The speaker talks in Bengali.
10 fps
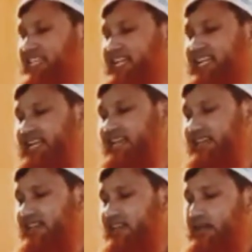জানি না
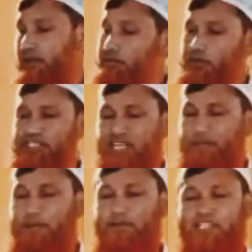মসজিদের
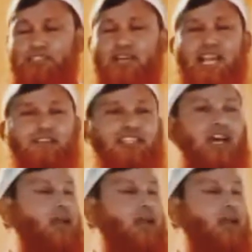পরিবেশ করার কথা হলে